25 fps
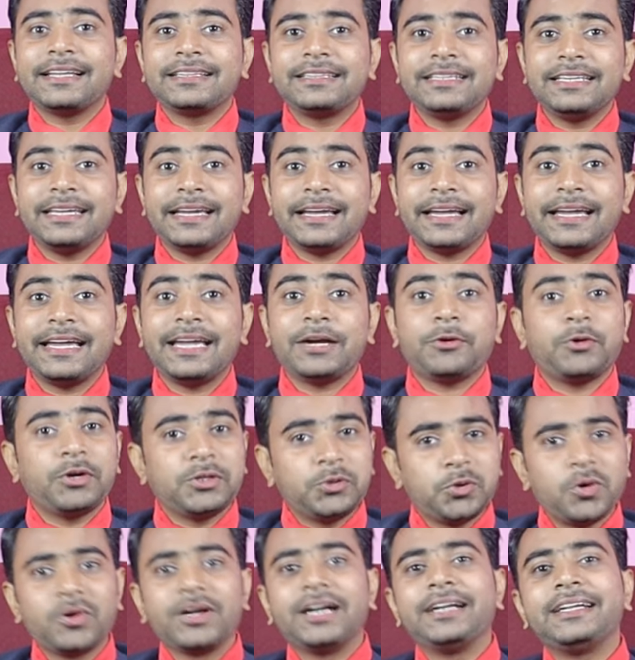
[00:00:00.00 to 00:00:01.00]
रहती है कोई
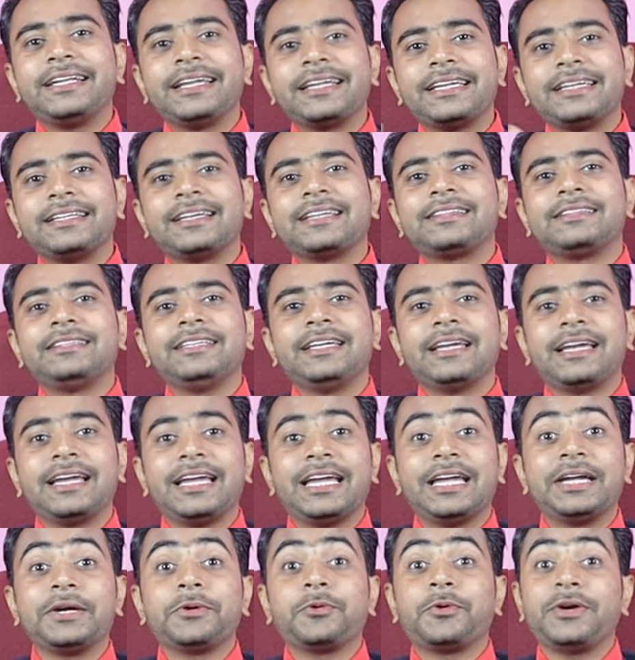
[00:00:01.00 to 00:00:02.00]
दो घंटे की रहती
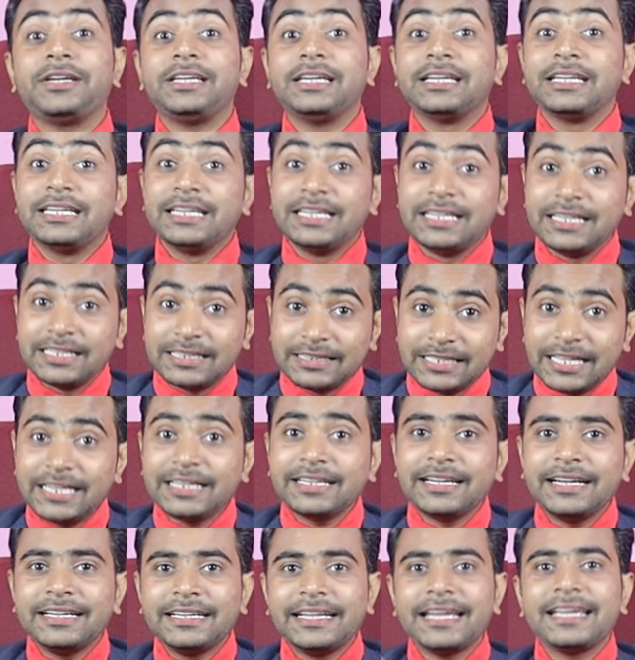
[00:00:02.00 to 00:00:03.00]
है कोई
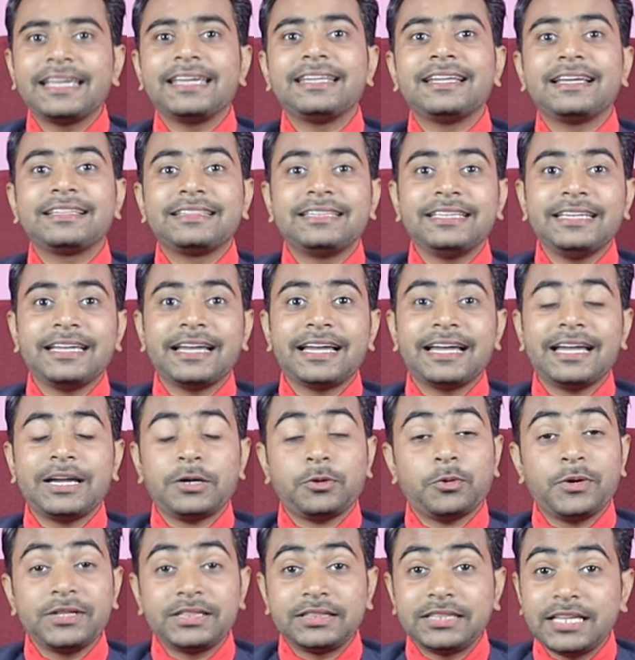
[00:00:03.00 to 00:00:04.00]
तीन घंटे की रहती है
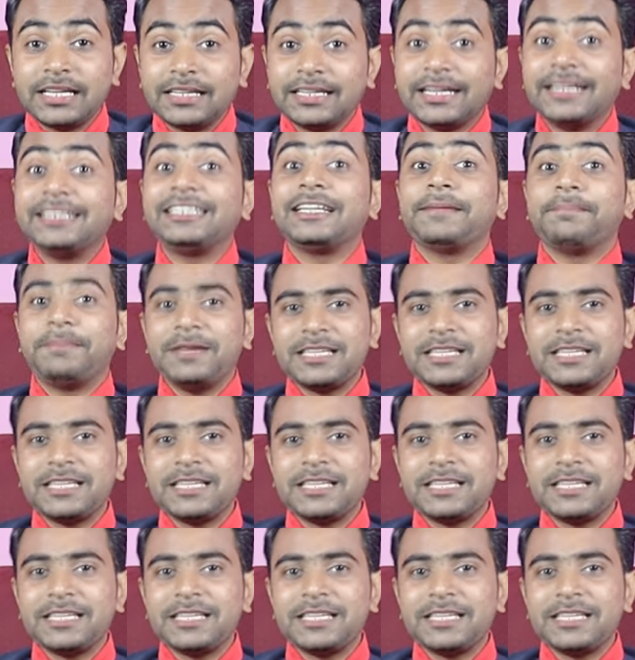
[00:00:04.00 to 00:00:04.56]
कोई तीन घंटे